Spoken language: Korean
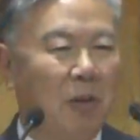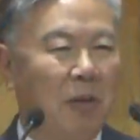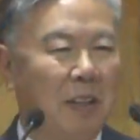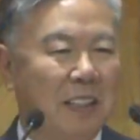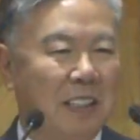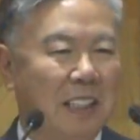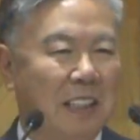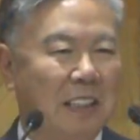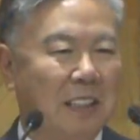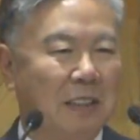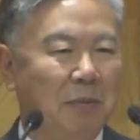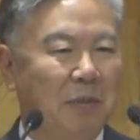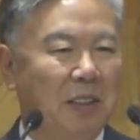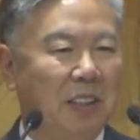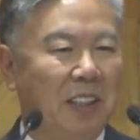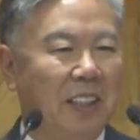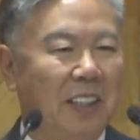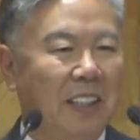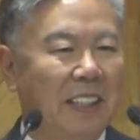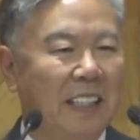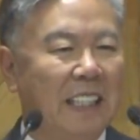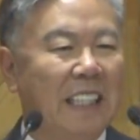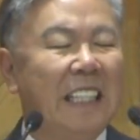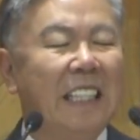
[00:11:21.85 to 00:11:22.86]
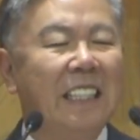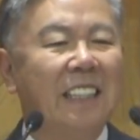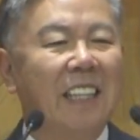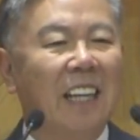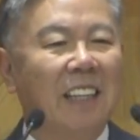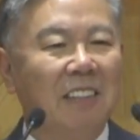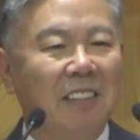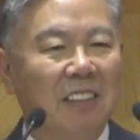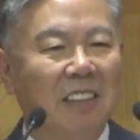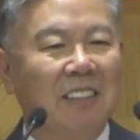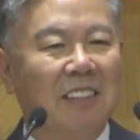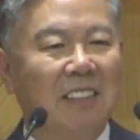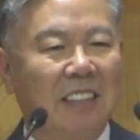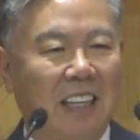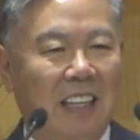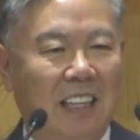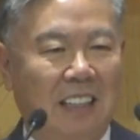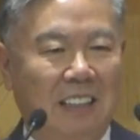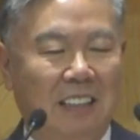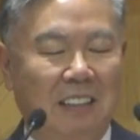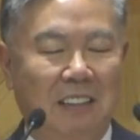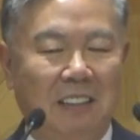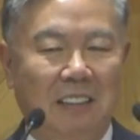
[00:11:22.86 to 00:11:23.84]
하지 않습니까? 희생적
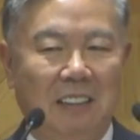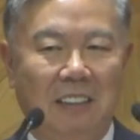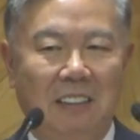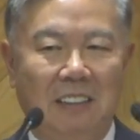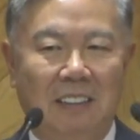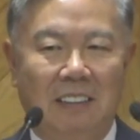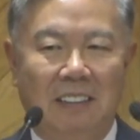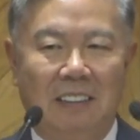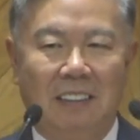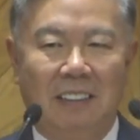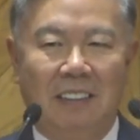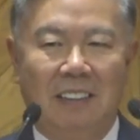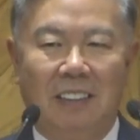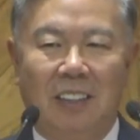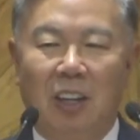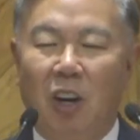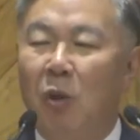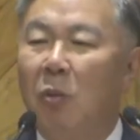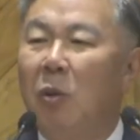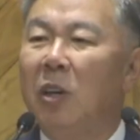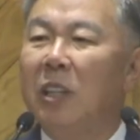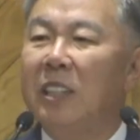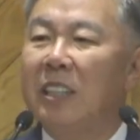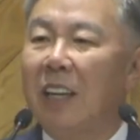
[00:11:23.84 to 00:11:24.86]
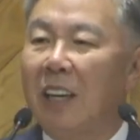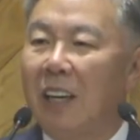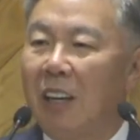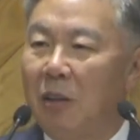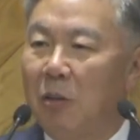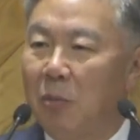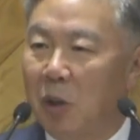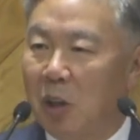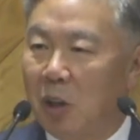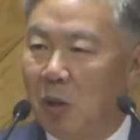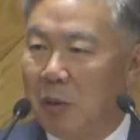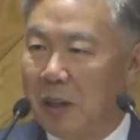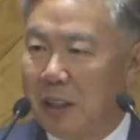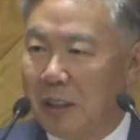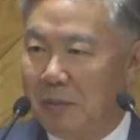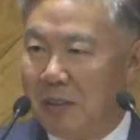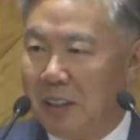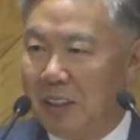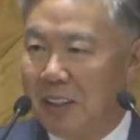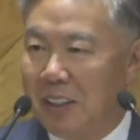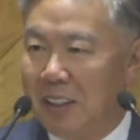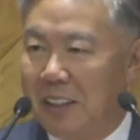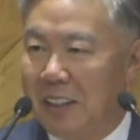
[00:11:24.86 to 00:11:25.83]
사랑. 네, 어머니 사랑을 뭐라고
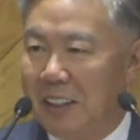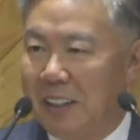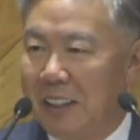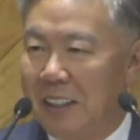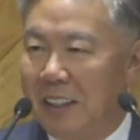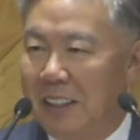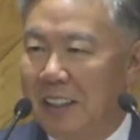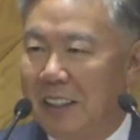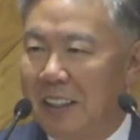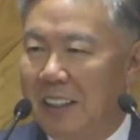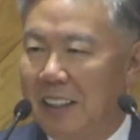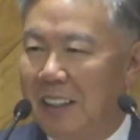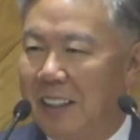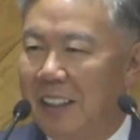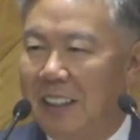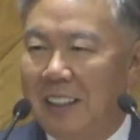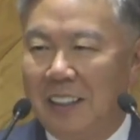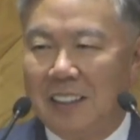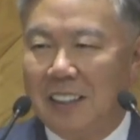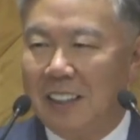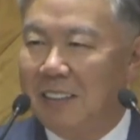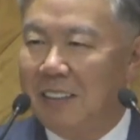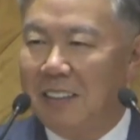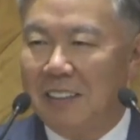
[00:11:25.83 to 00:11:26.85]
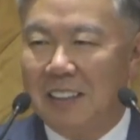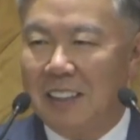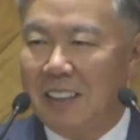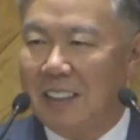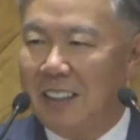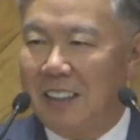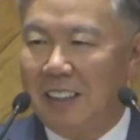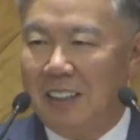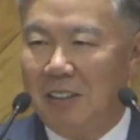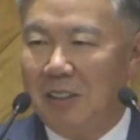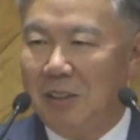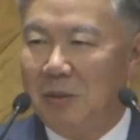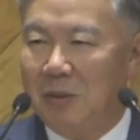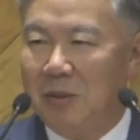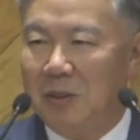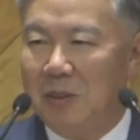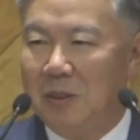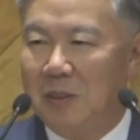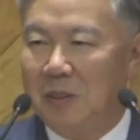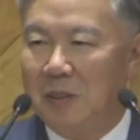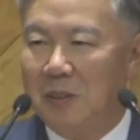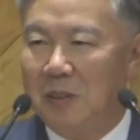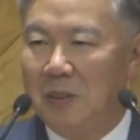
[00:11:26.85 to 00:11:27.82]
말합니까? 희생적 사랑이에요.
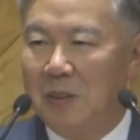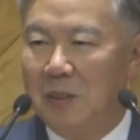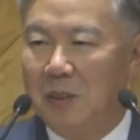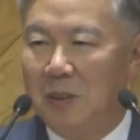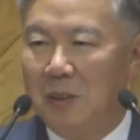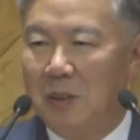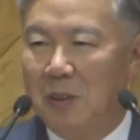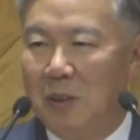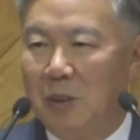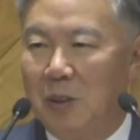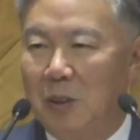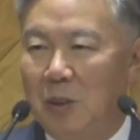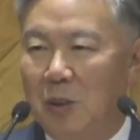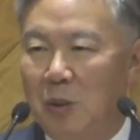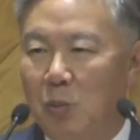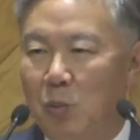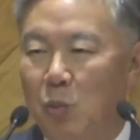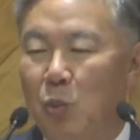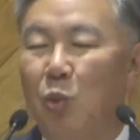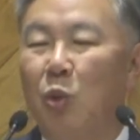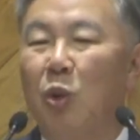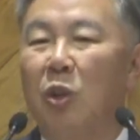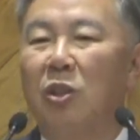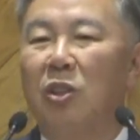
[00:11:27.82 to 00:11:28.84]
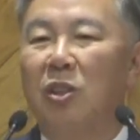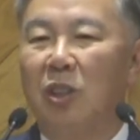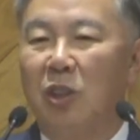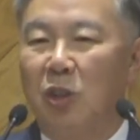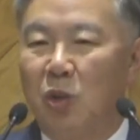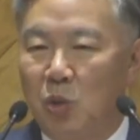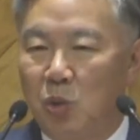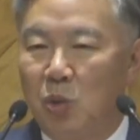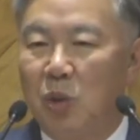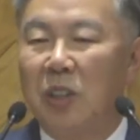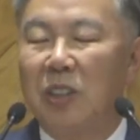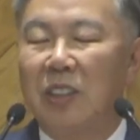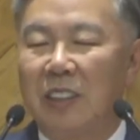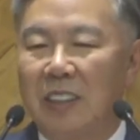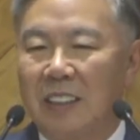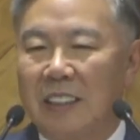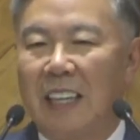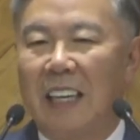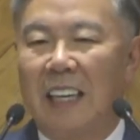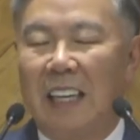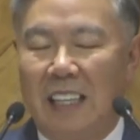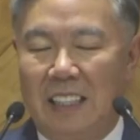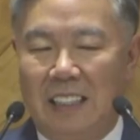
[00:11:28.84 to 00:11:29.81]
무엇을 주어서
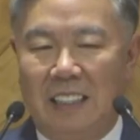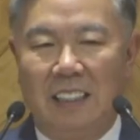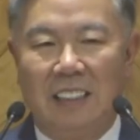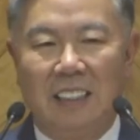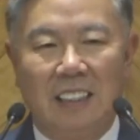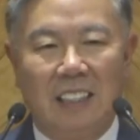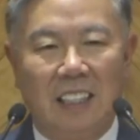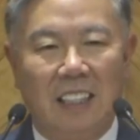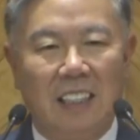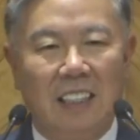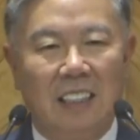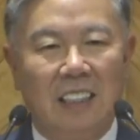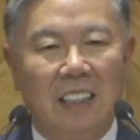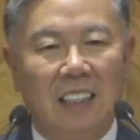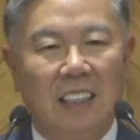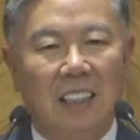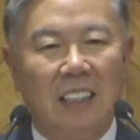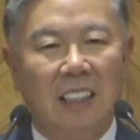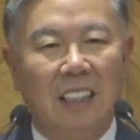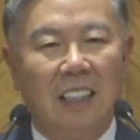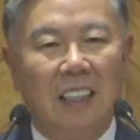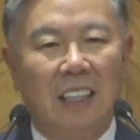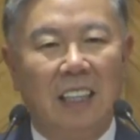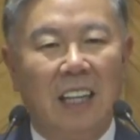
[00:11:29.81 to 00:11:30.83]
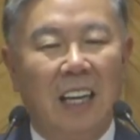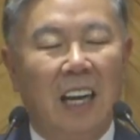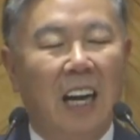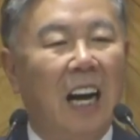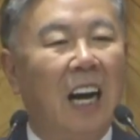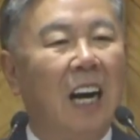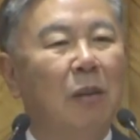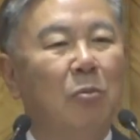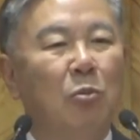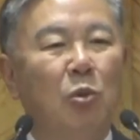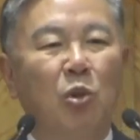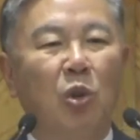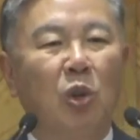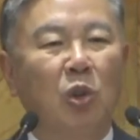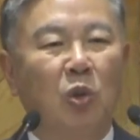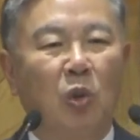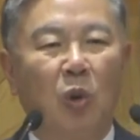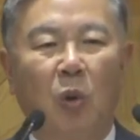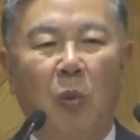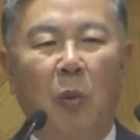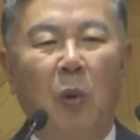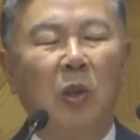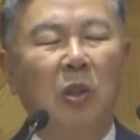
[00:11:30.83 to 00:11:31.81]
사랑하는 것이 아니라
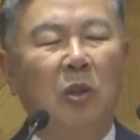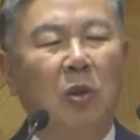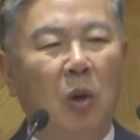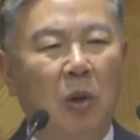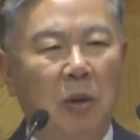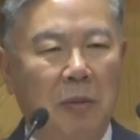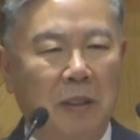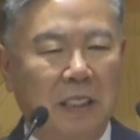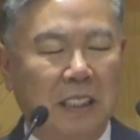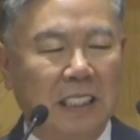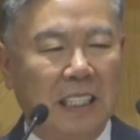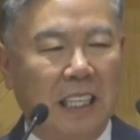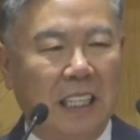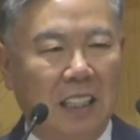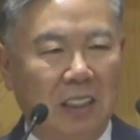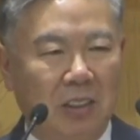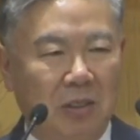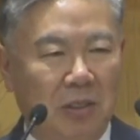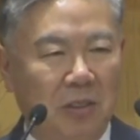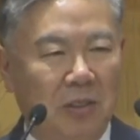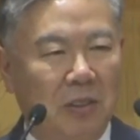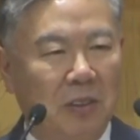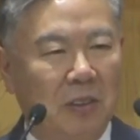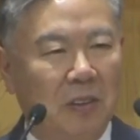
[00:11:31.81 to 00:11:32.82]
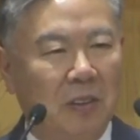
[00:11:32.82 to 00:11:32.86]
아무것도 돌려받지 않아도